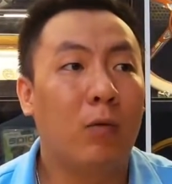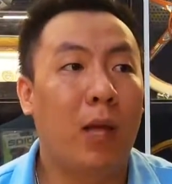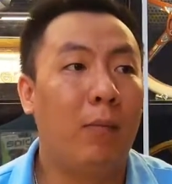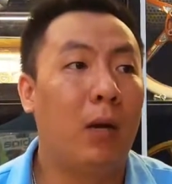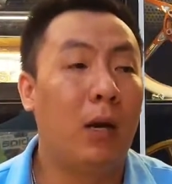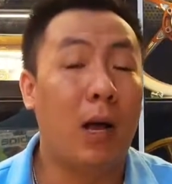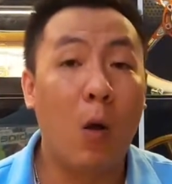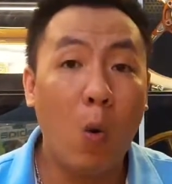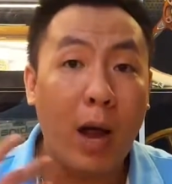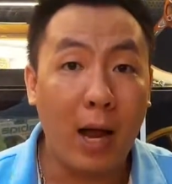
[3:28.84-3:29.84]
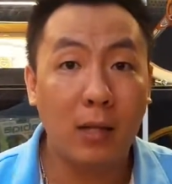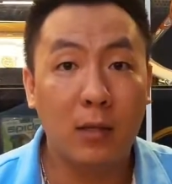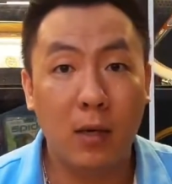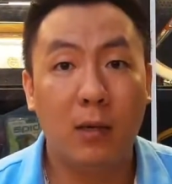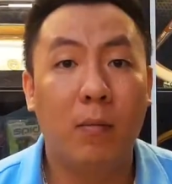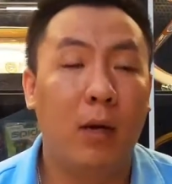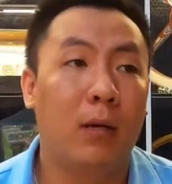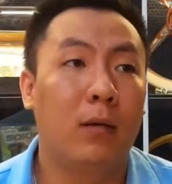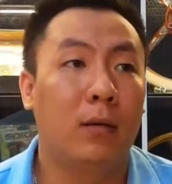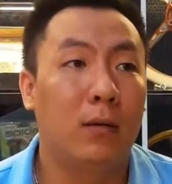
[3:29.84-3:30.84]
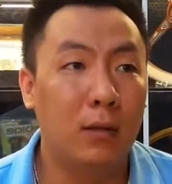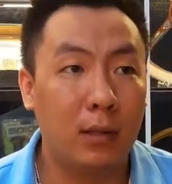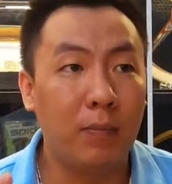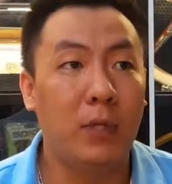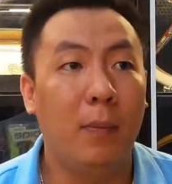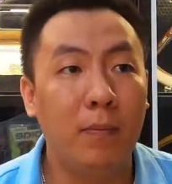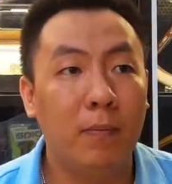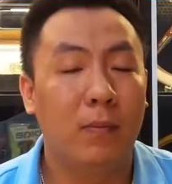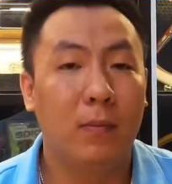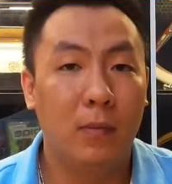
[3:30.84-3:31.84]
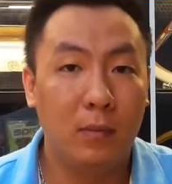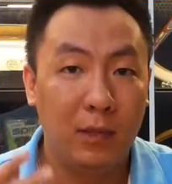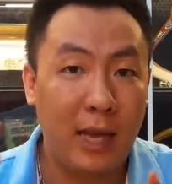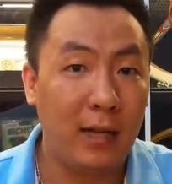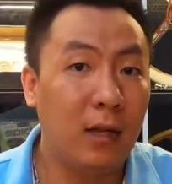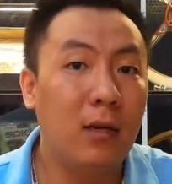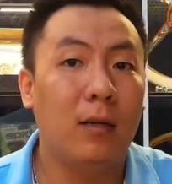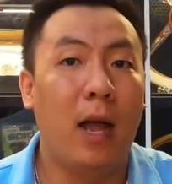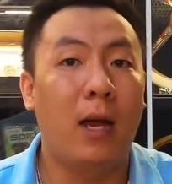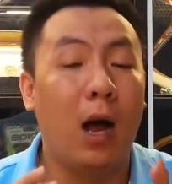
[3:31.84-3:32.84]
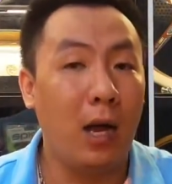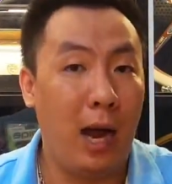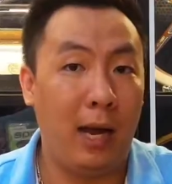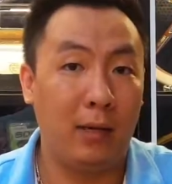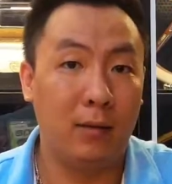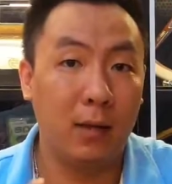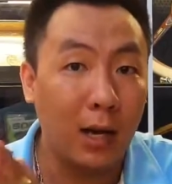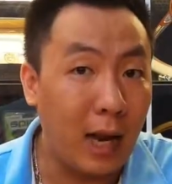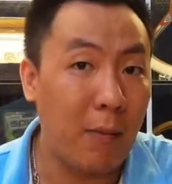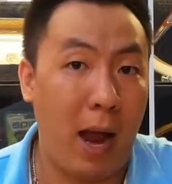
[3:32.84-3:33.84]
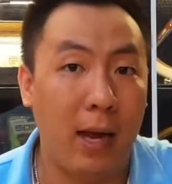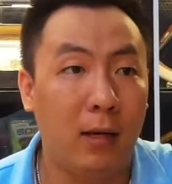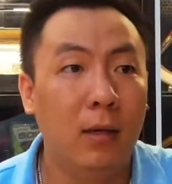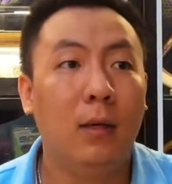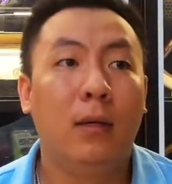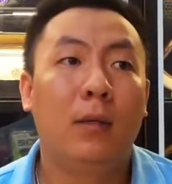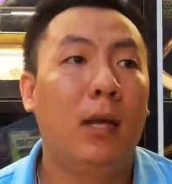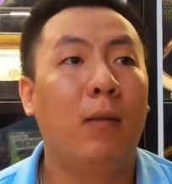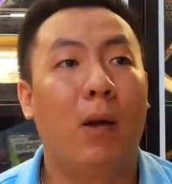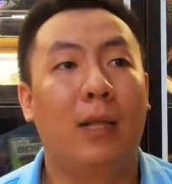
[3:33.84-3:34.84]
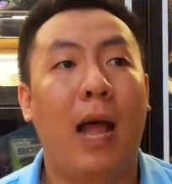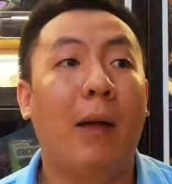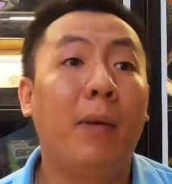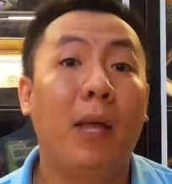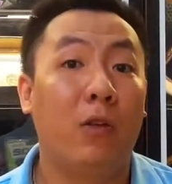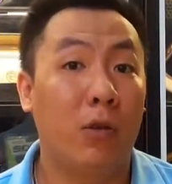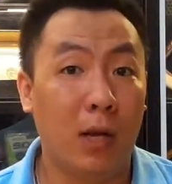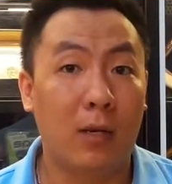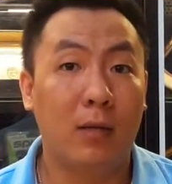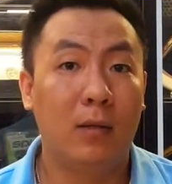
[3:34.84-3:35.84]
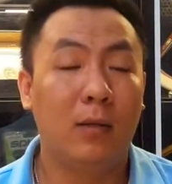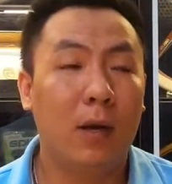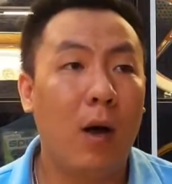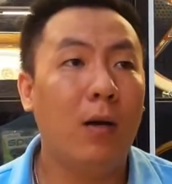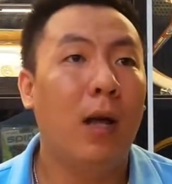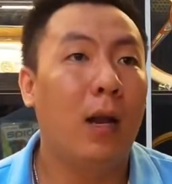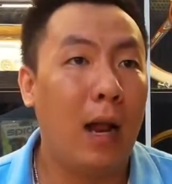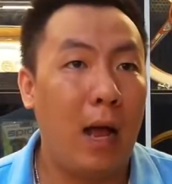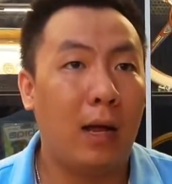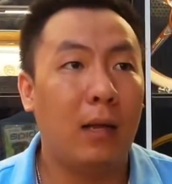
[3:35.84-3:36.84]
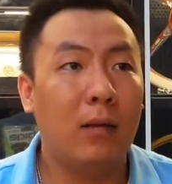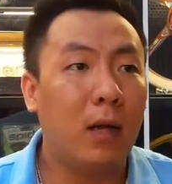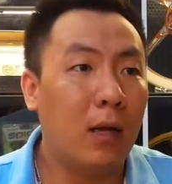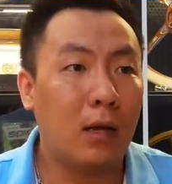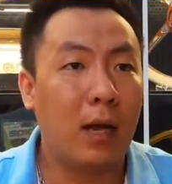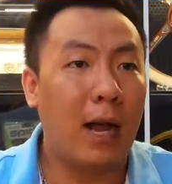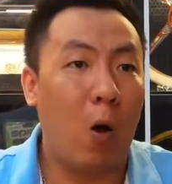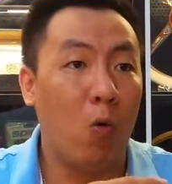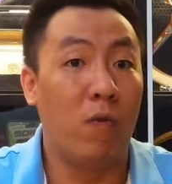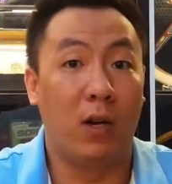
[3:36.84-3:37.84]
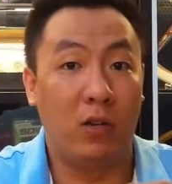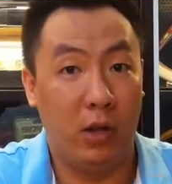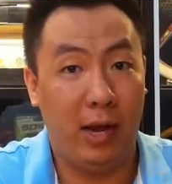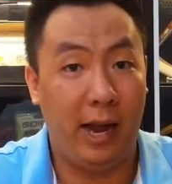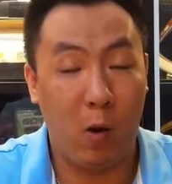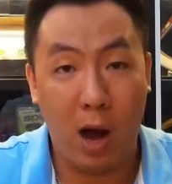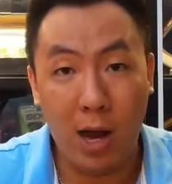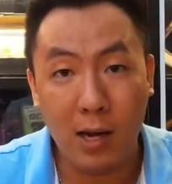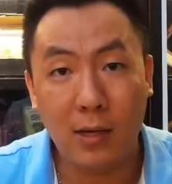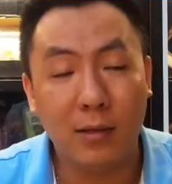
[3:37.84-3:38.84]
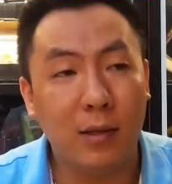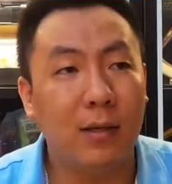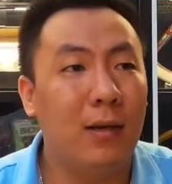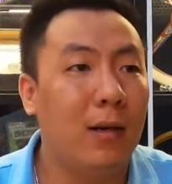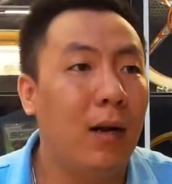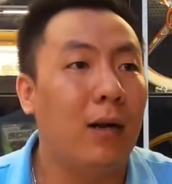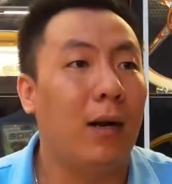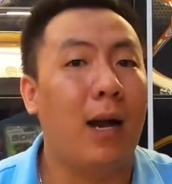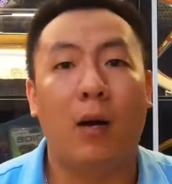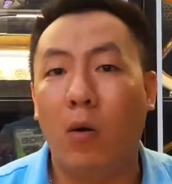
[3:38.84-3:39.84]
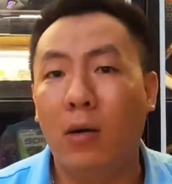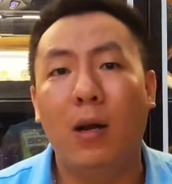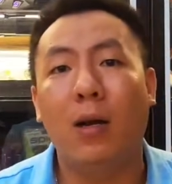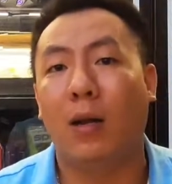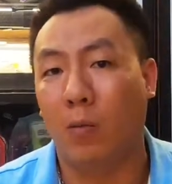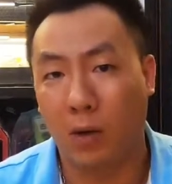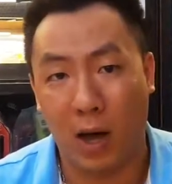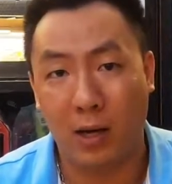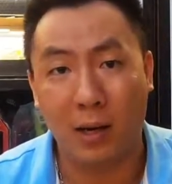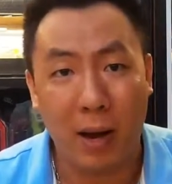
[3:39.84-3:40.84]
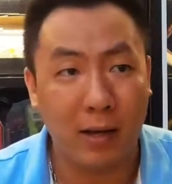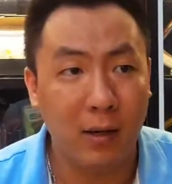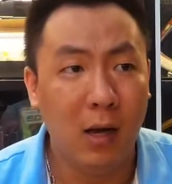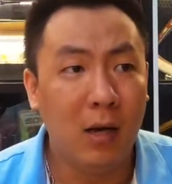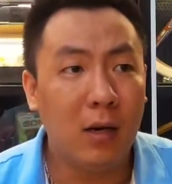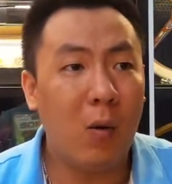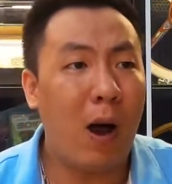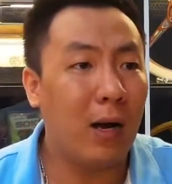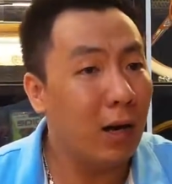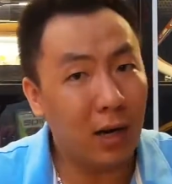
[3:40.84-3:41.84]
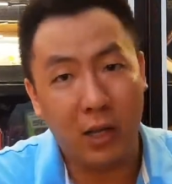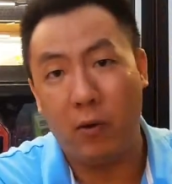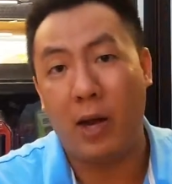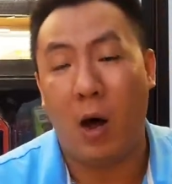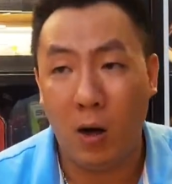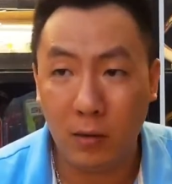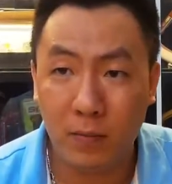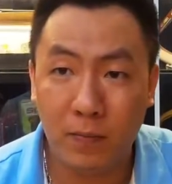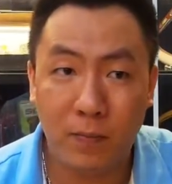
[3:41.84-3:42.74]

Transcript: tại mình đã cố gắng hết sức mình sắp xếp nhanh nhất để gửi hàng đến các bạn. Nhưng mà tại bây giờ do dịch đó nên là cái khâu vận chuyển hàng hóa nó rất là rắc rối, nó rất là cồng kềnh các bạn, nó qua rất là nhiều giai đoạn.